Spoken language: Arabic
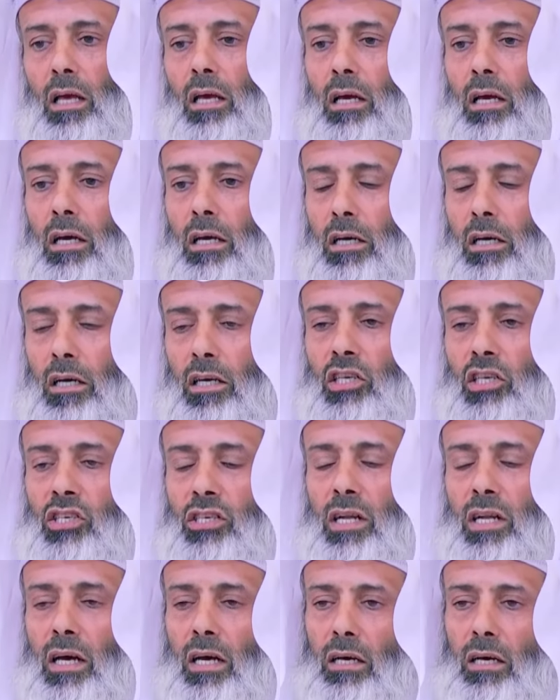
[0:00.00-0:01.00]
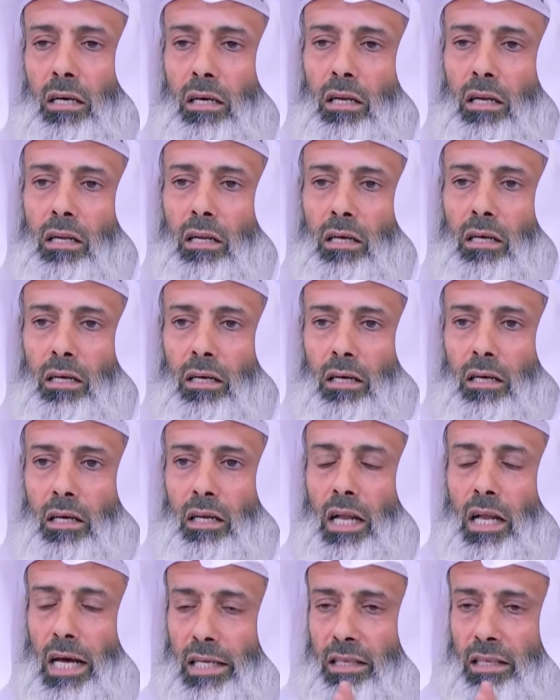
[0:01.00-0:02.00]
قسنا
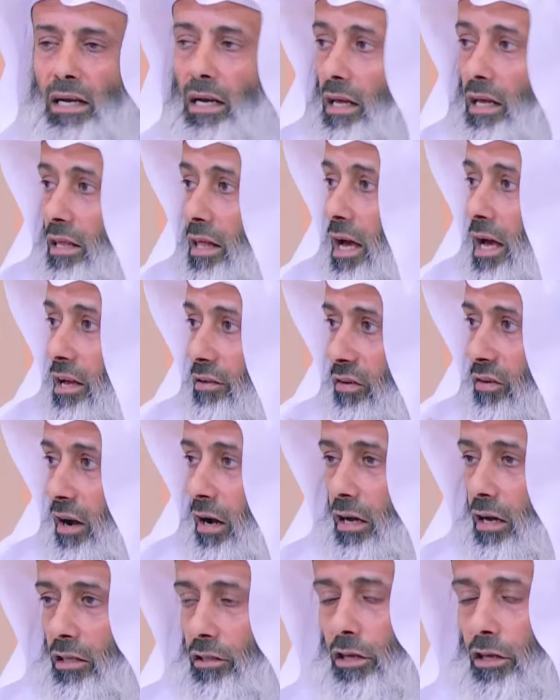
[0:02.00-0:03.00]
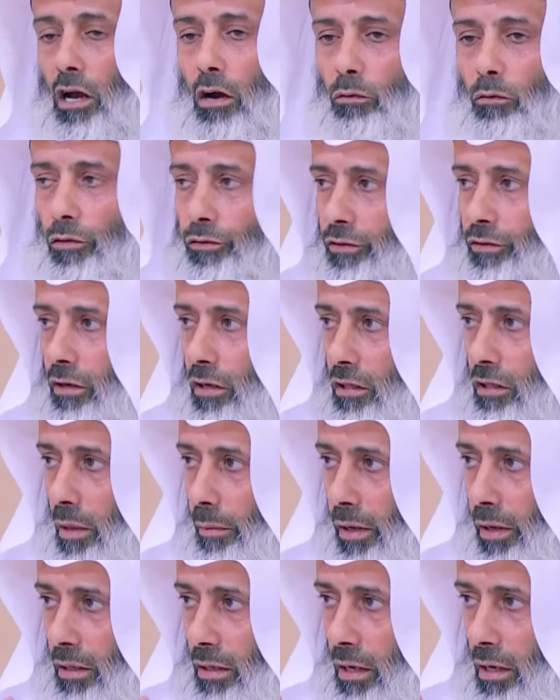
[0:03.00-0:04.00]
الهدر الغذائي فقط وفق
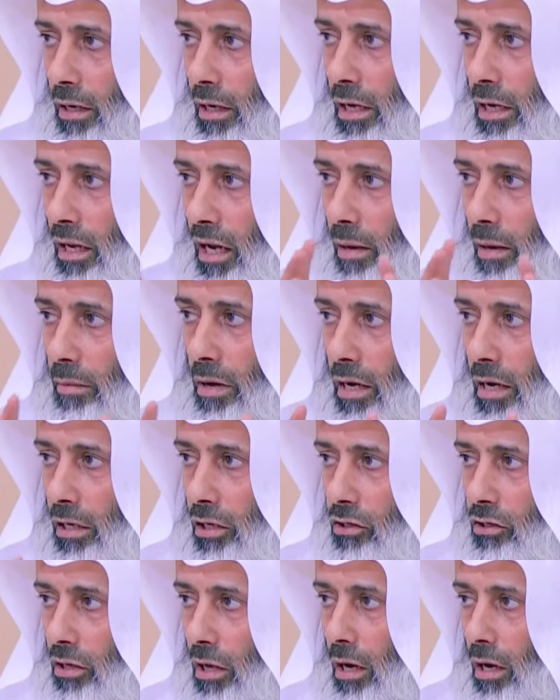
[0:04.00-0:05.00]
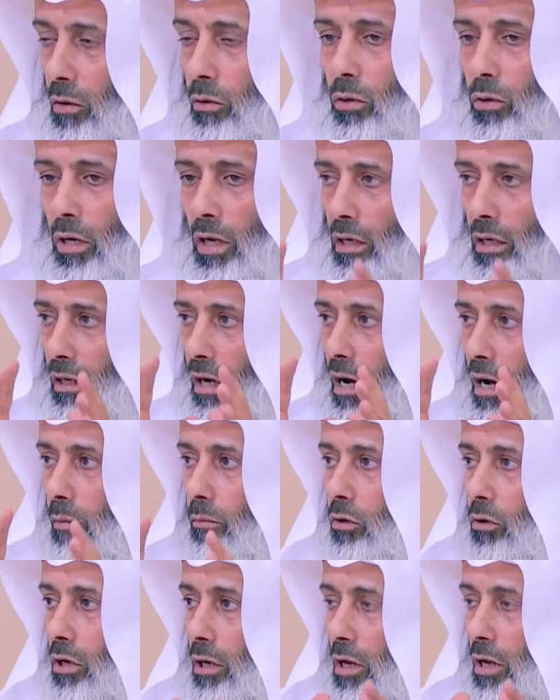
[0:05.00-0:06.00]
طبعا الهيئه العامه للاحصاء والارقام
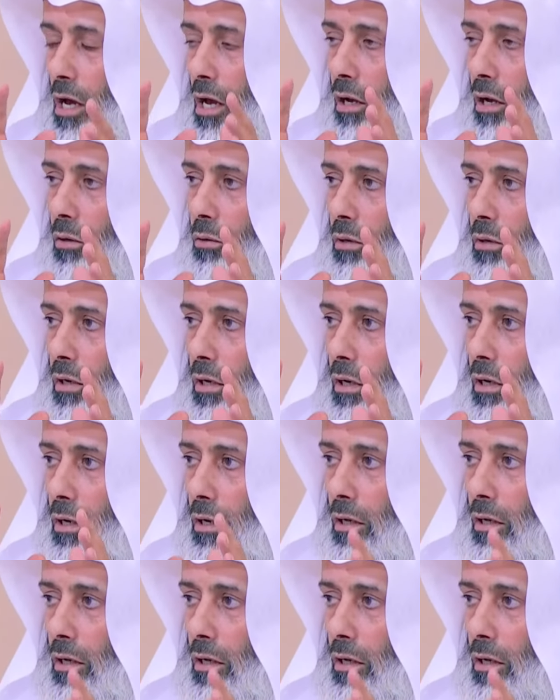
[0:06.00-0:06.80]
وال